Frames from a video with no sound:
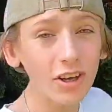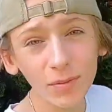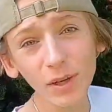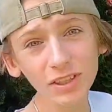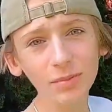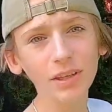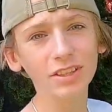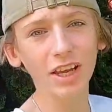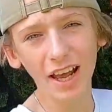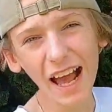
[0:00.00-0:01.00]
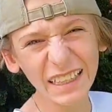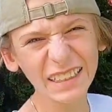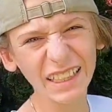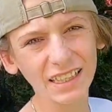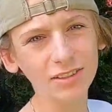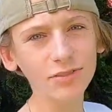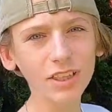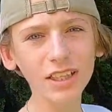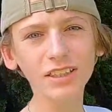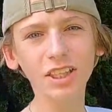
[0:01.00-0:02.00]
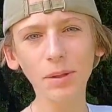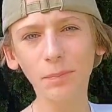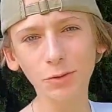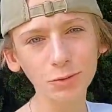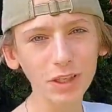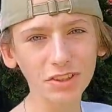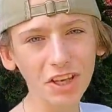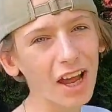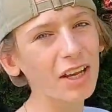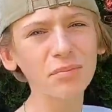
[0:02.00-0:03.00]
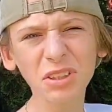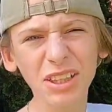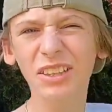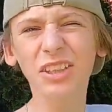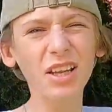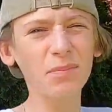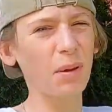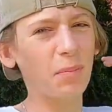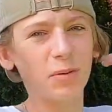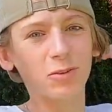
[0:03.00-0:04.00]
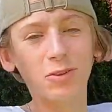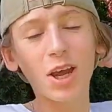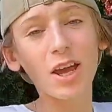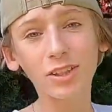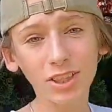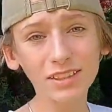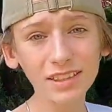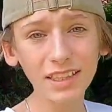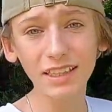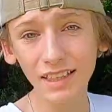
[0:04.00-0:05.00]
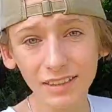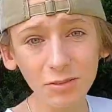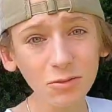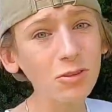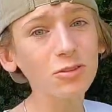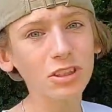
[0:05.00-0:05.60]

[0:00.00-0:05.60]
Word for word: No chyba, że macie hardtaila, to wtedy trochę poczujecie, ale myślę, że lepiej poczuć siedzenie na tyłku